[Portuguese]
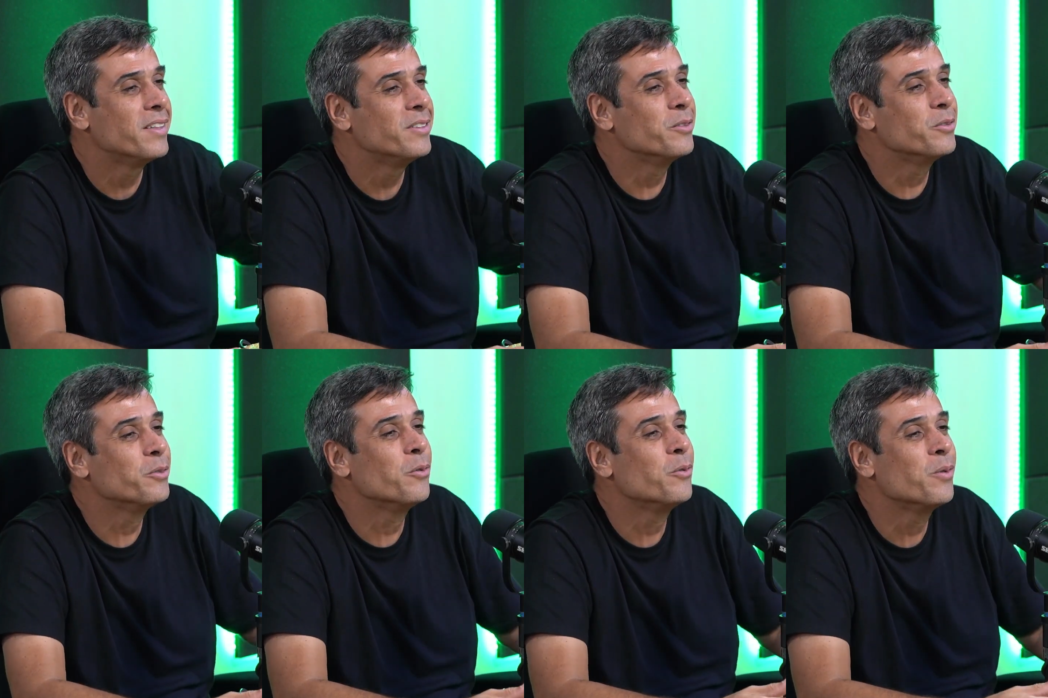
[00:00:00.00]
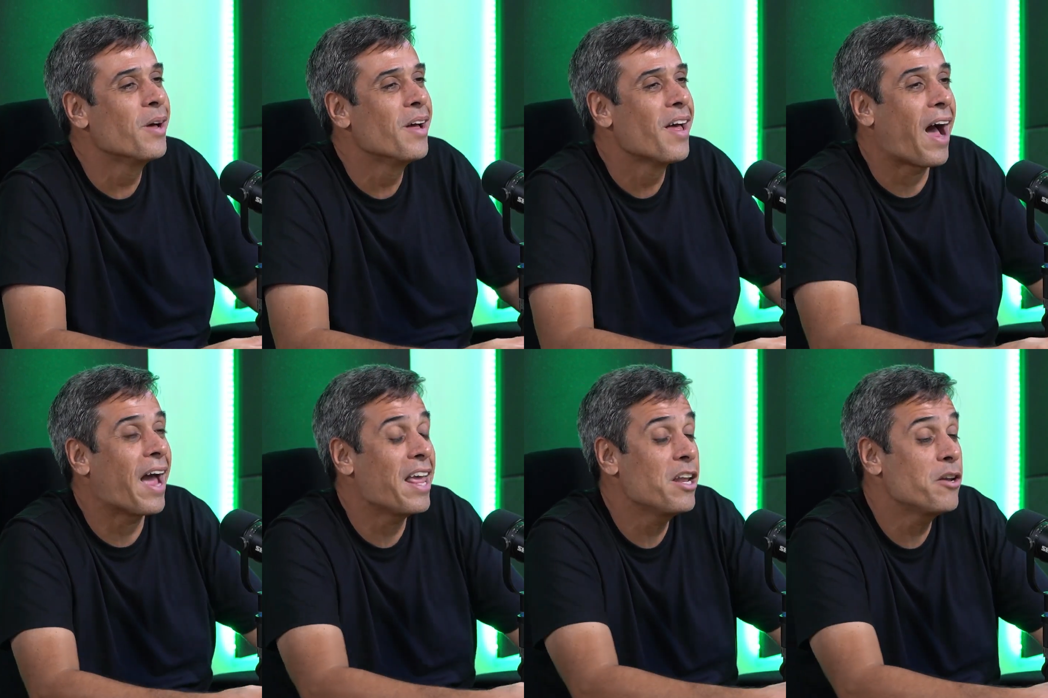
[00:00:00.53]
Não, não,
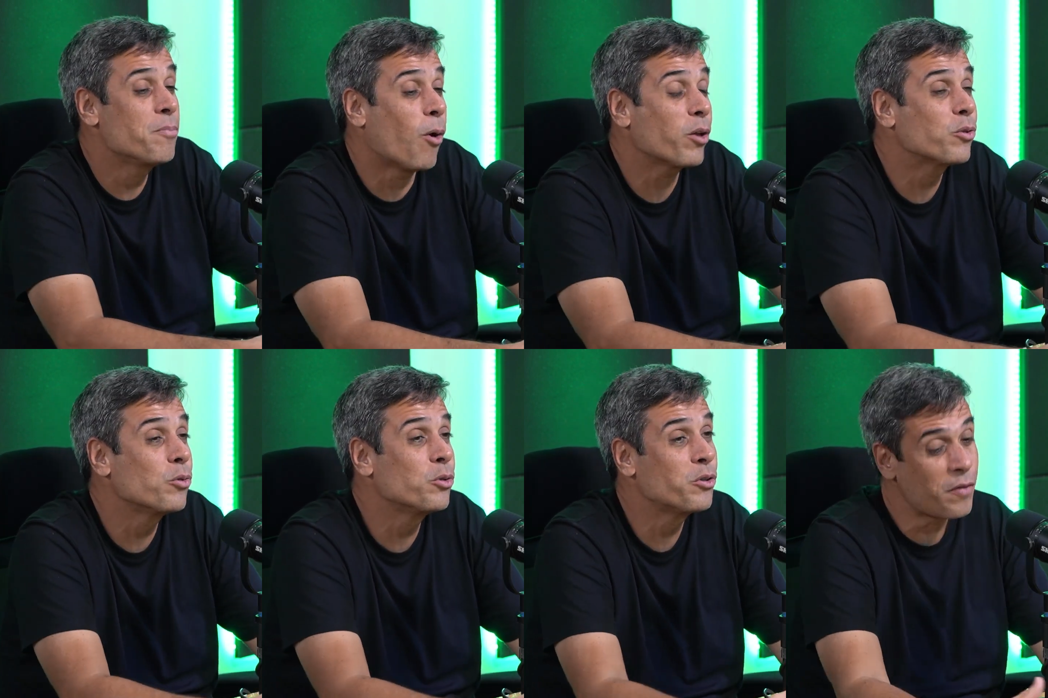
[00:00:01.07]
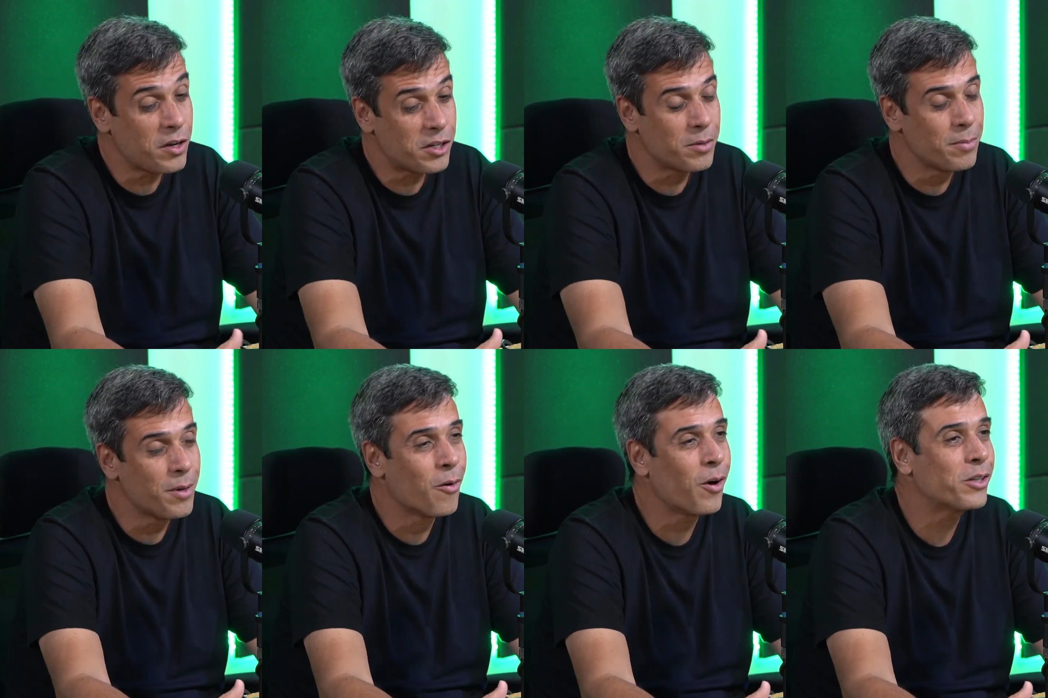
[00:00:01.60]
aí eles botam os 20
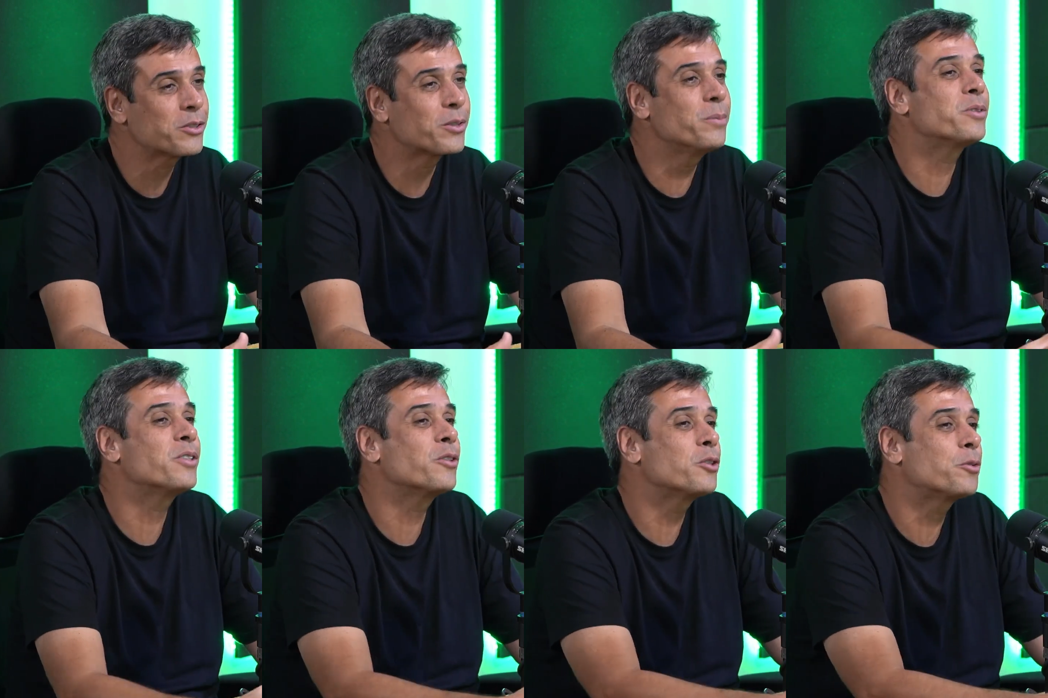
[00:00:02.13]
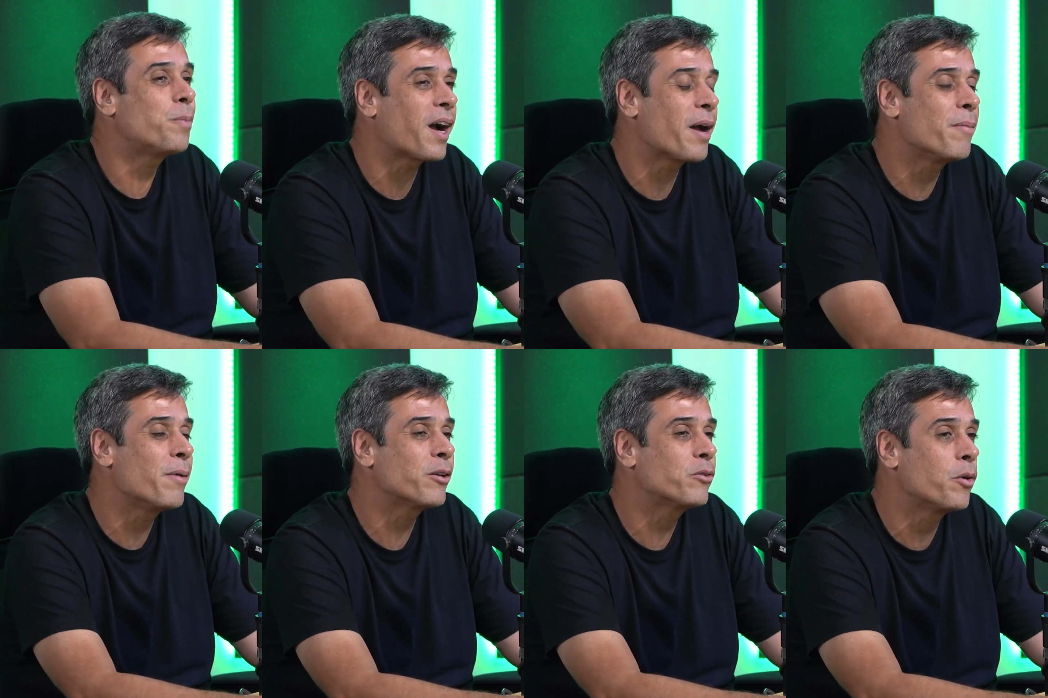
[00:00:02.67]
milhões como sendo os
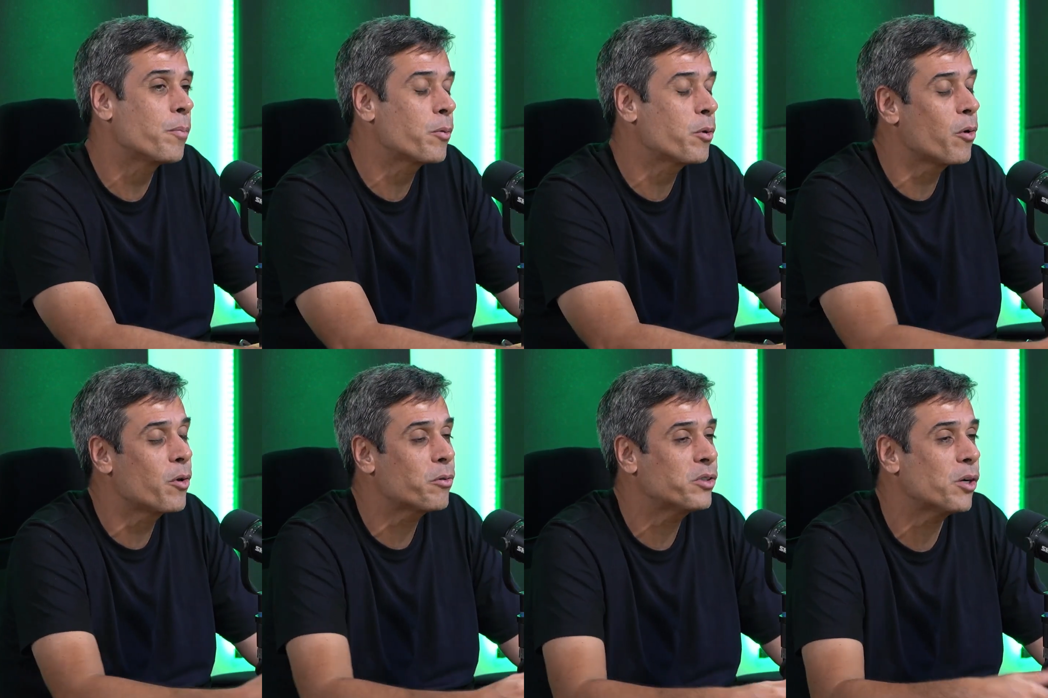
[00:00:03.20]
pagamentos do Eurico, porque o Eurico já